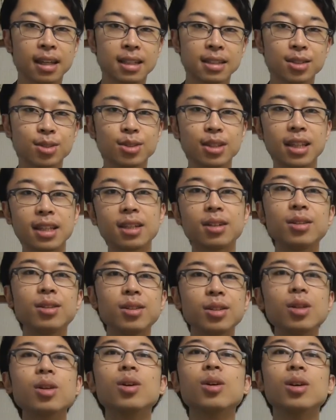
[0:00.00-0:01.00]
そうなってく
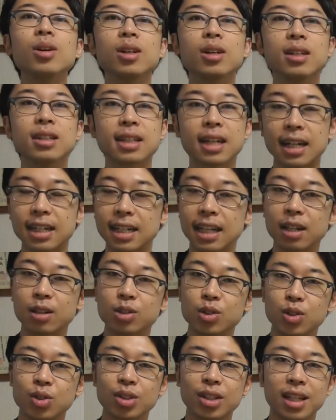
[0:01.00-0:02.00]
ると体の
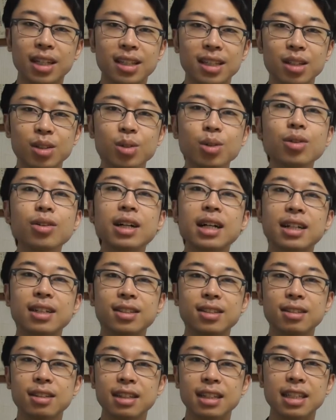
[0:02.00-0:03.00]
状態っていうところが
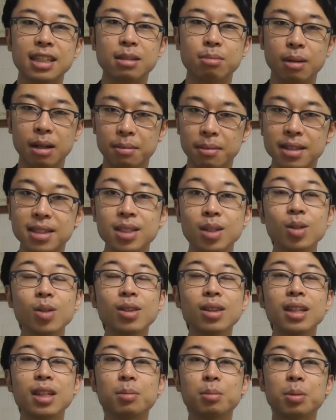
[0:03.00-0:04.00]
崩れてしまいますよっ
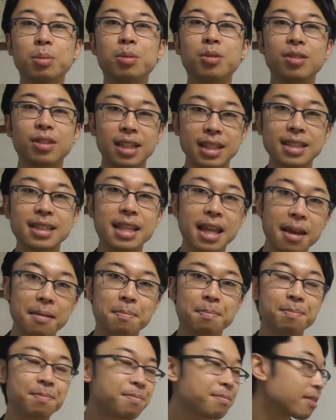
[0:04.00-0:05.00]
ていう部分です
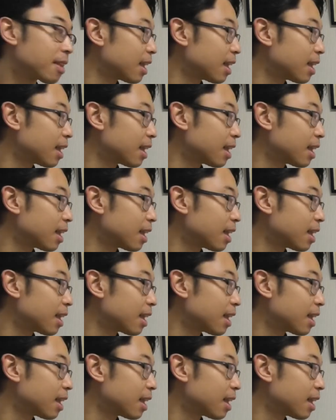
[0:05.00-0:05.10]
ね。